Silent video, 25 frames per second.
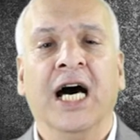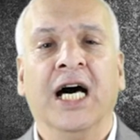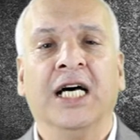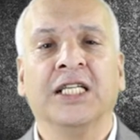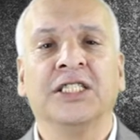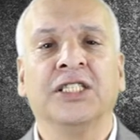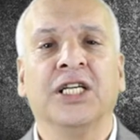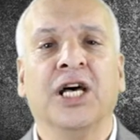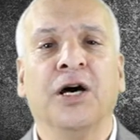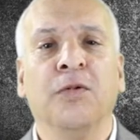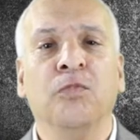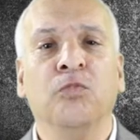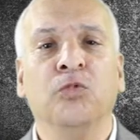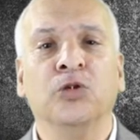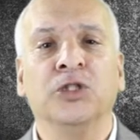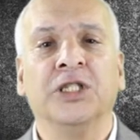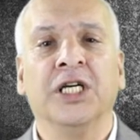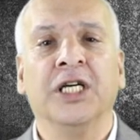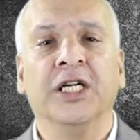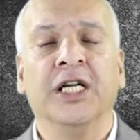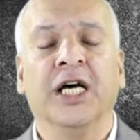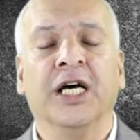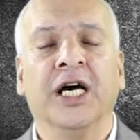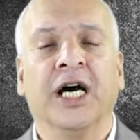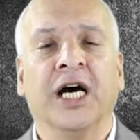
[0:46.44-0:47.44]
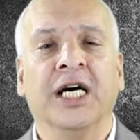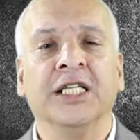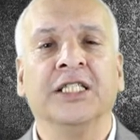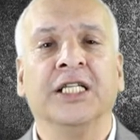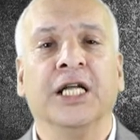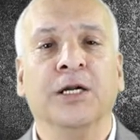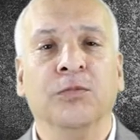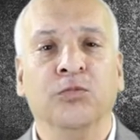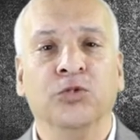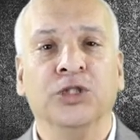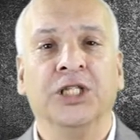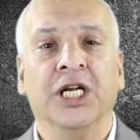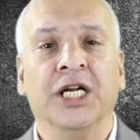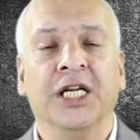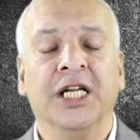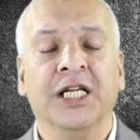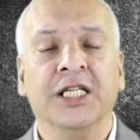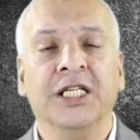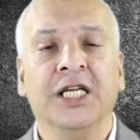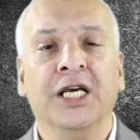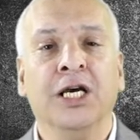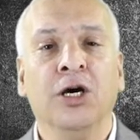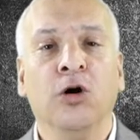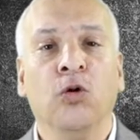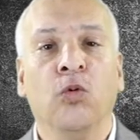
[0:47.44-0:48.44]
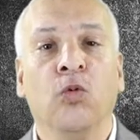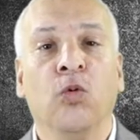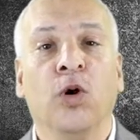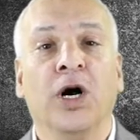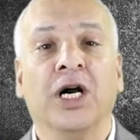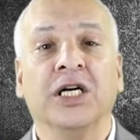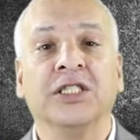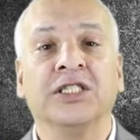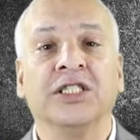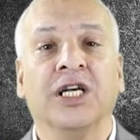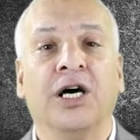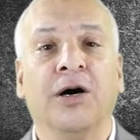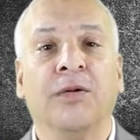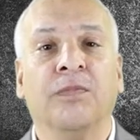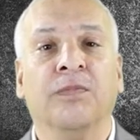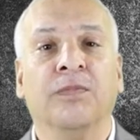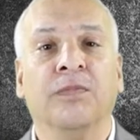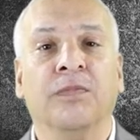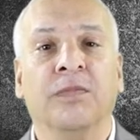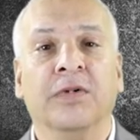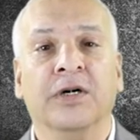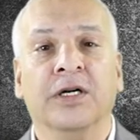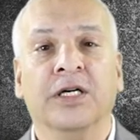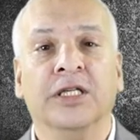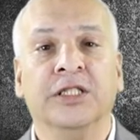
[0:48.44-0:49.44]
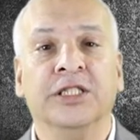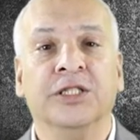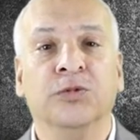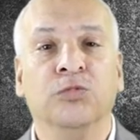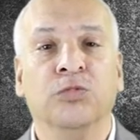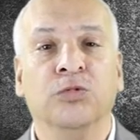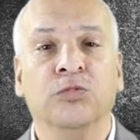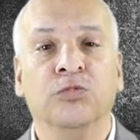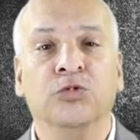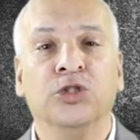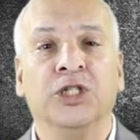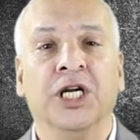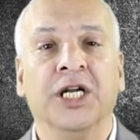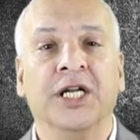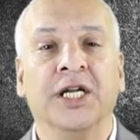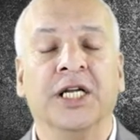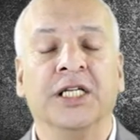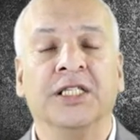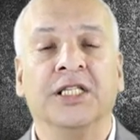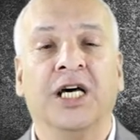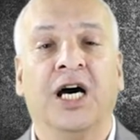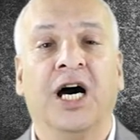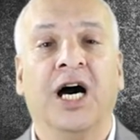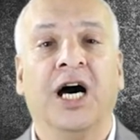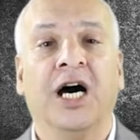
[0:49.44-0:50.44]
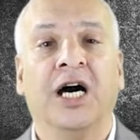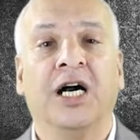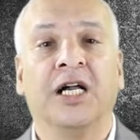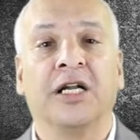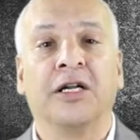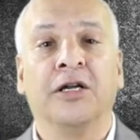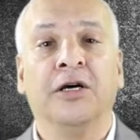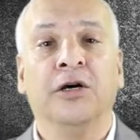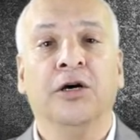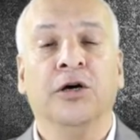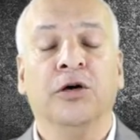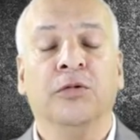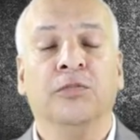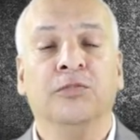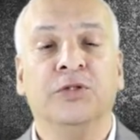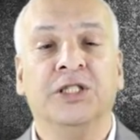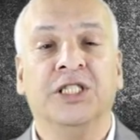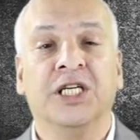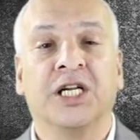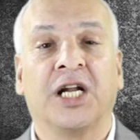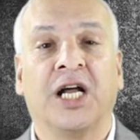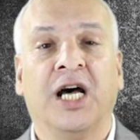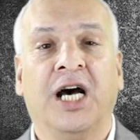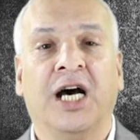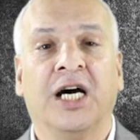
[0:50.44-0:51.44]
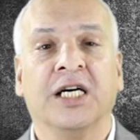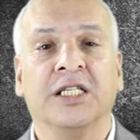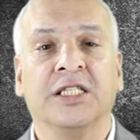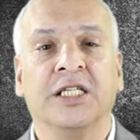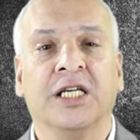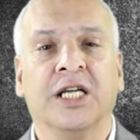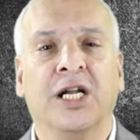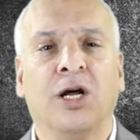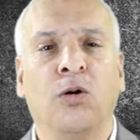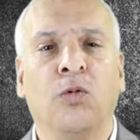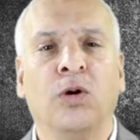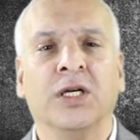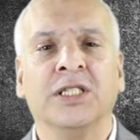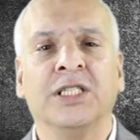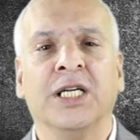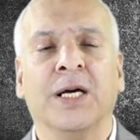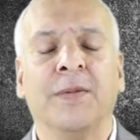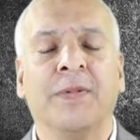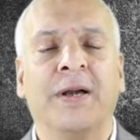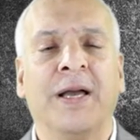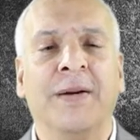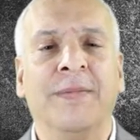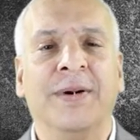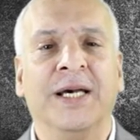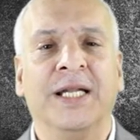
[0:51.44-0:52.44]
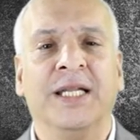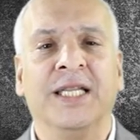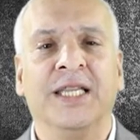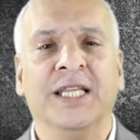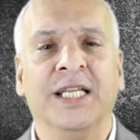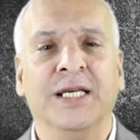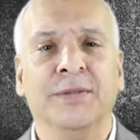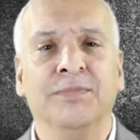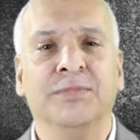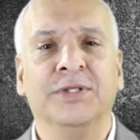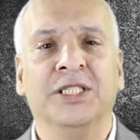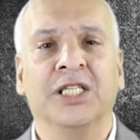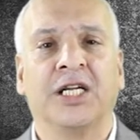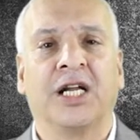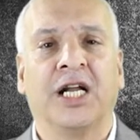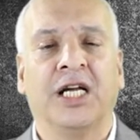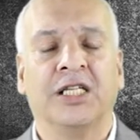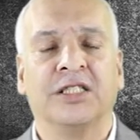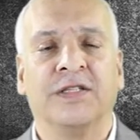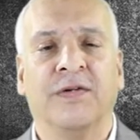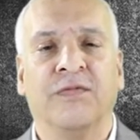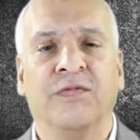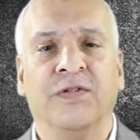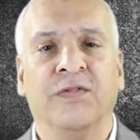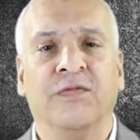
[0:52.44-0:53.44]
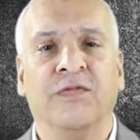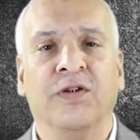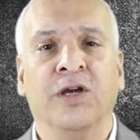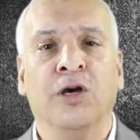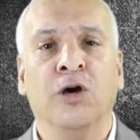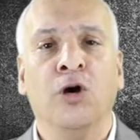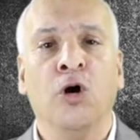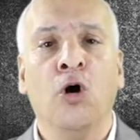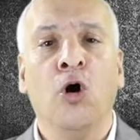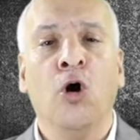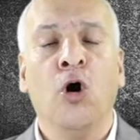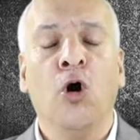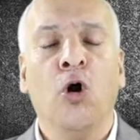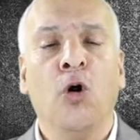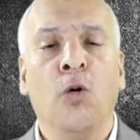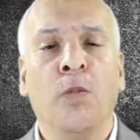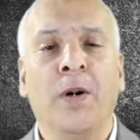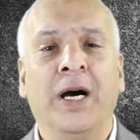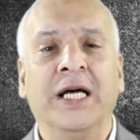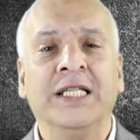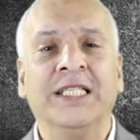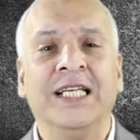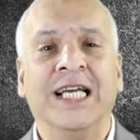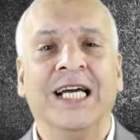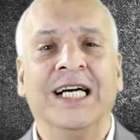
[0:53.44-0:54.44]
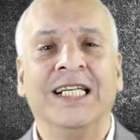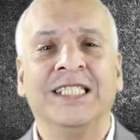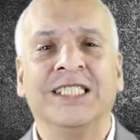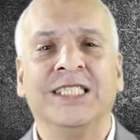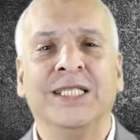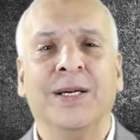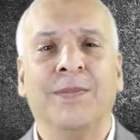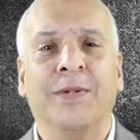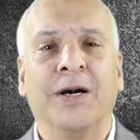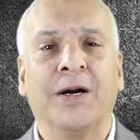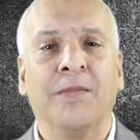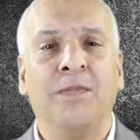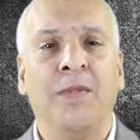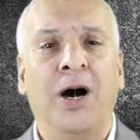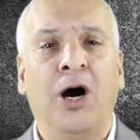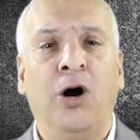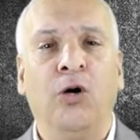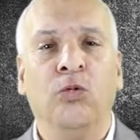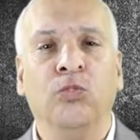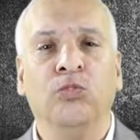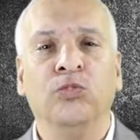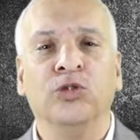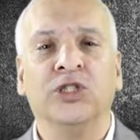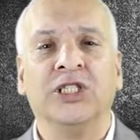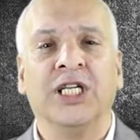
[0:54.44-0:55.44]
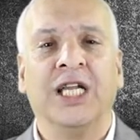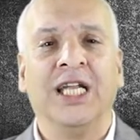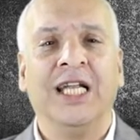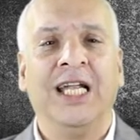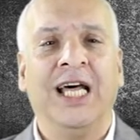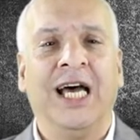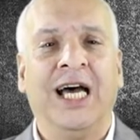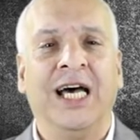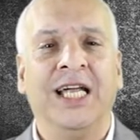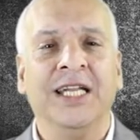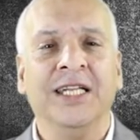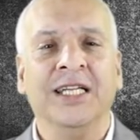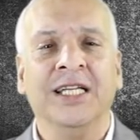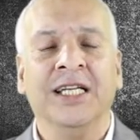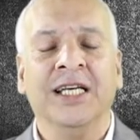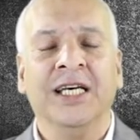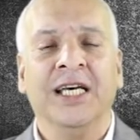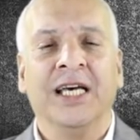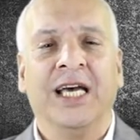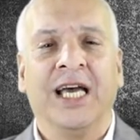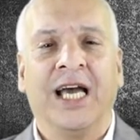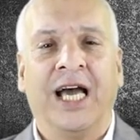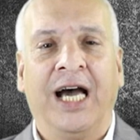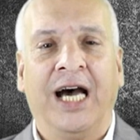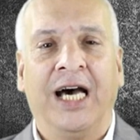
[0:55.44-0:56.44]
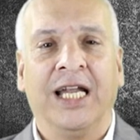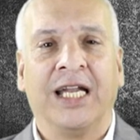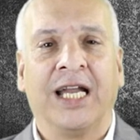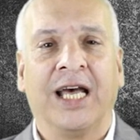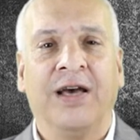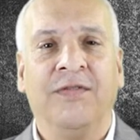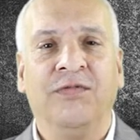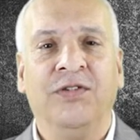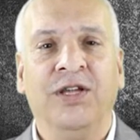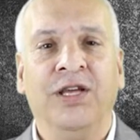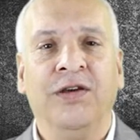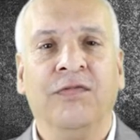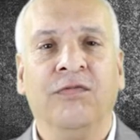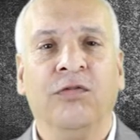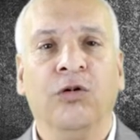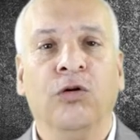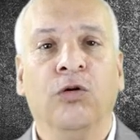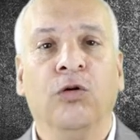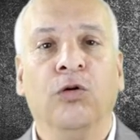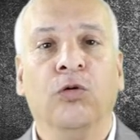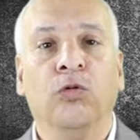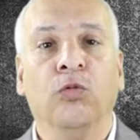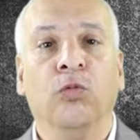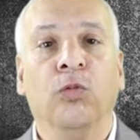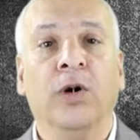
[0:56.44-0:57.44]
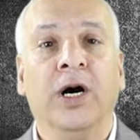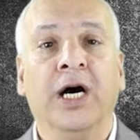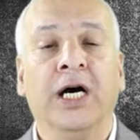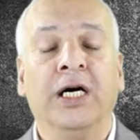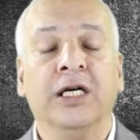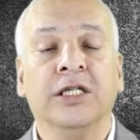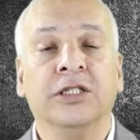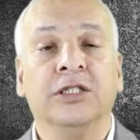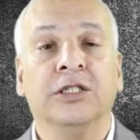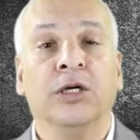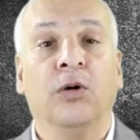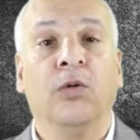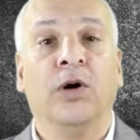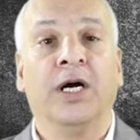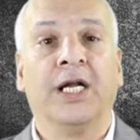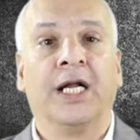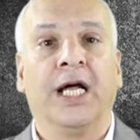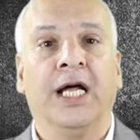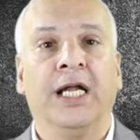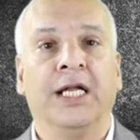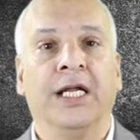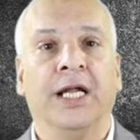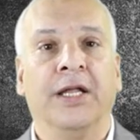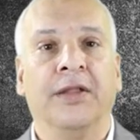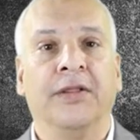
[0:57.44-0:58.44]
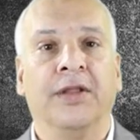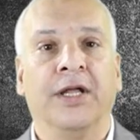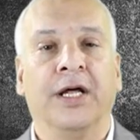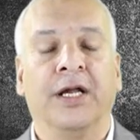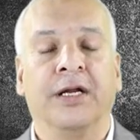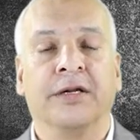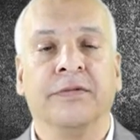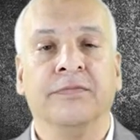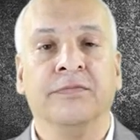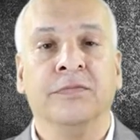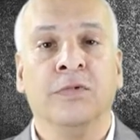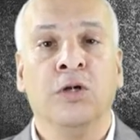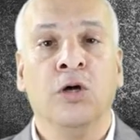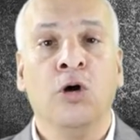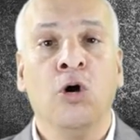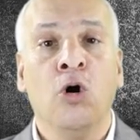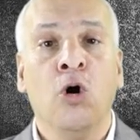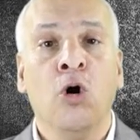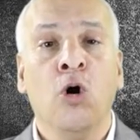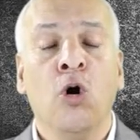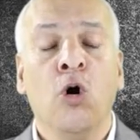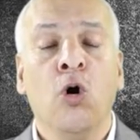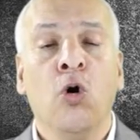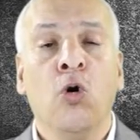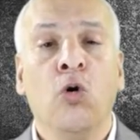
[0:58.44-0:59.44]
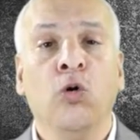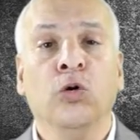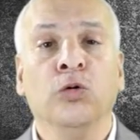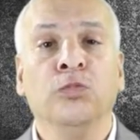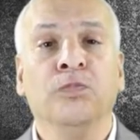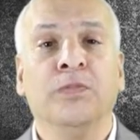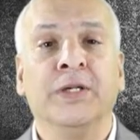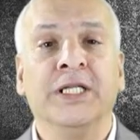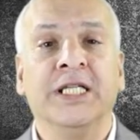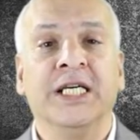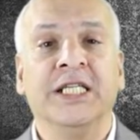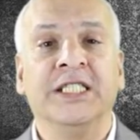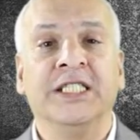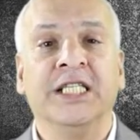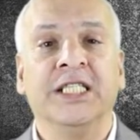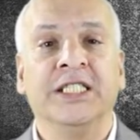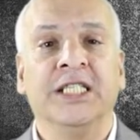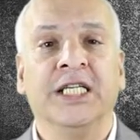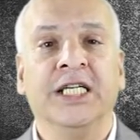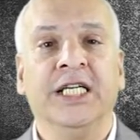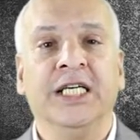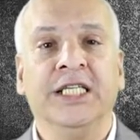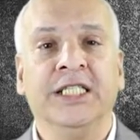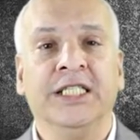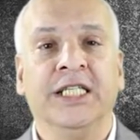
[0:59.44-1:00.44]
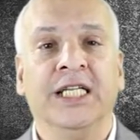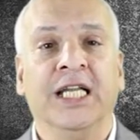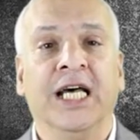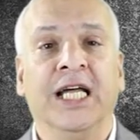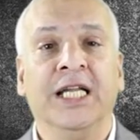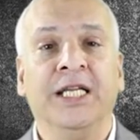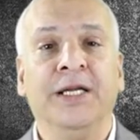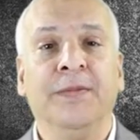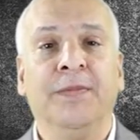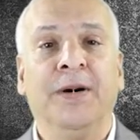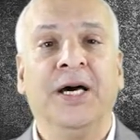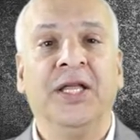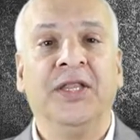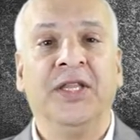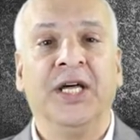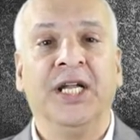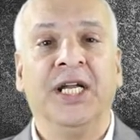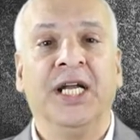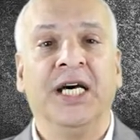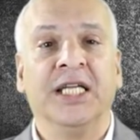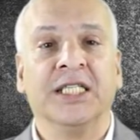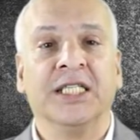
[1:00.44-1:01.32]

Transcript: أصاب مجن... قتل مجندة وأصاب مجند آخر بجراح خطيرة وأصاب كمان اثنين بجراح طفيفة وبعدها اشتبك معهم مسلحا على الخفيف وتوارى على الأنظار هون بدأ جيش الاحتلال يبحث عن